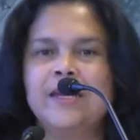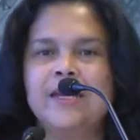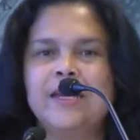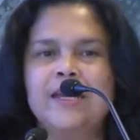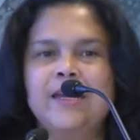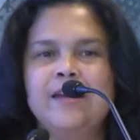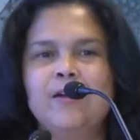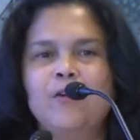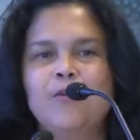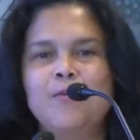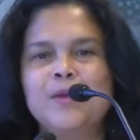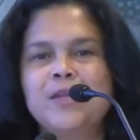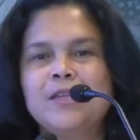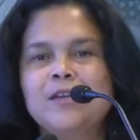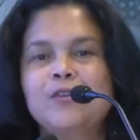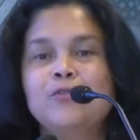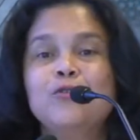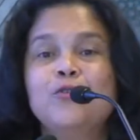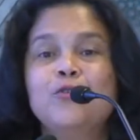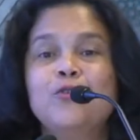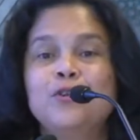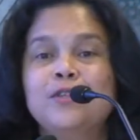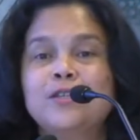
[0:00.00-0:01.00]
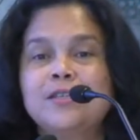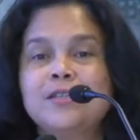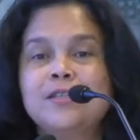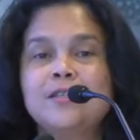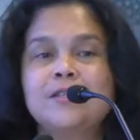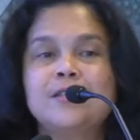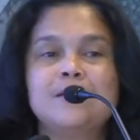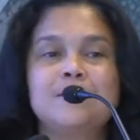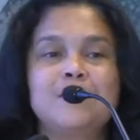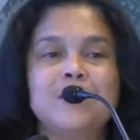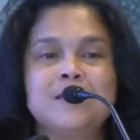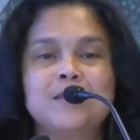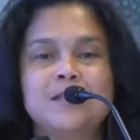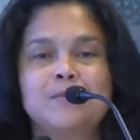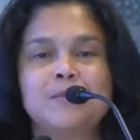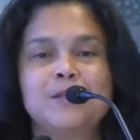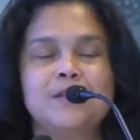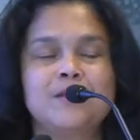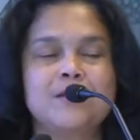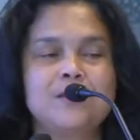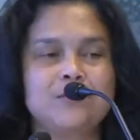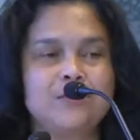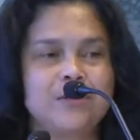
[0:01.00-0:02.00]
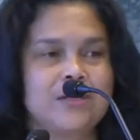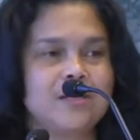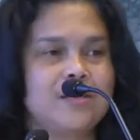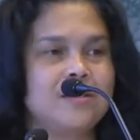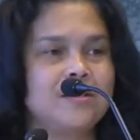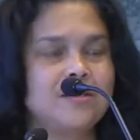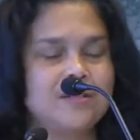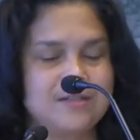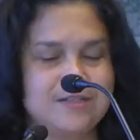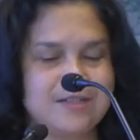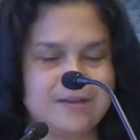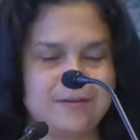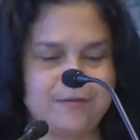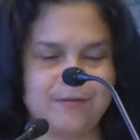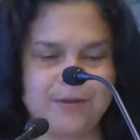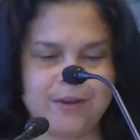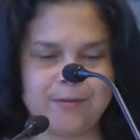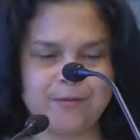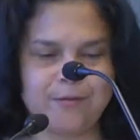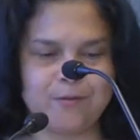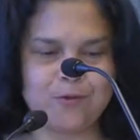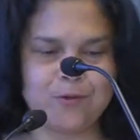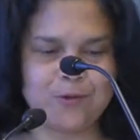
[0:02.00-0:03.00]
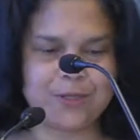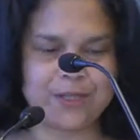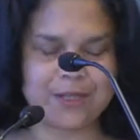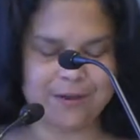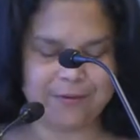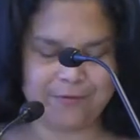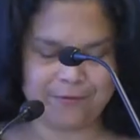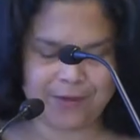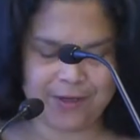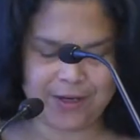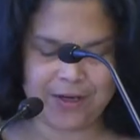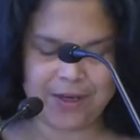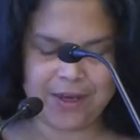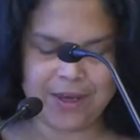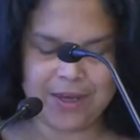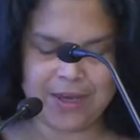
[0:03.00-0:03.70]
et on mettait de côté systématiquement dans l'histoire des sciences les femmes. Vous le savez,